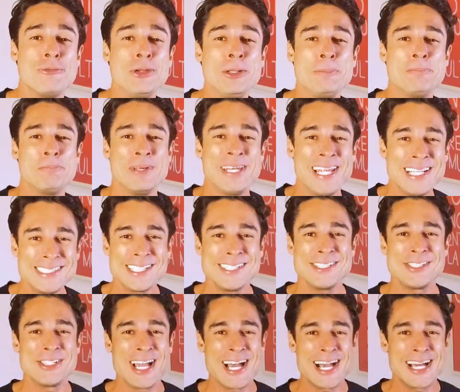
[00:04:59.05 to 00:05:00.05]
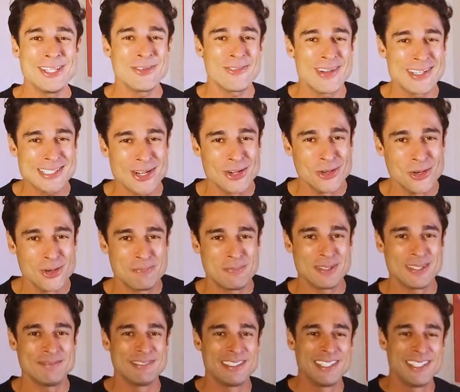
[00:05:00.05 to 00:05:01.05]
fui presenteado com essa
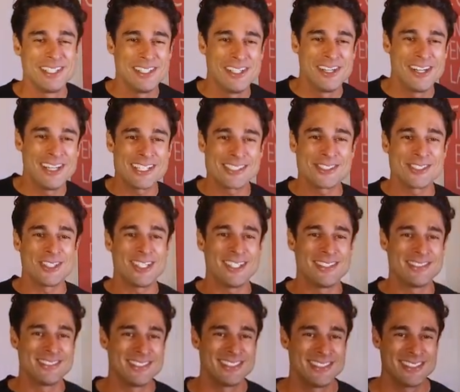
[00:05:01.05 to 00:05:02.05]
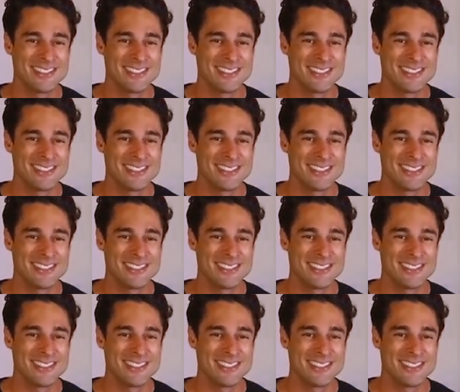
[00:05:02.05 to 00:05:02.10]
roupa. Olha só.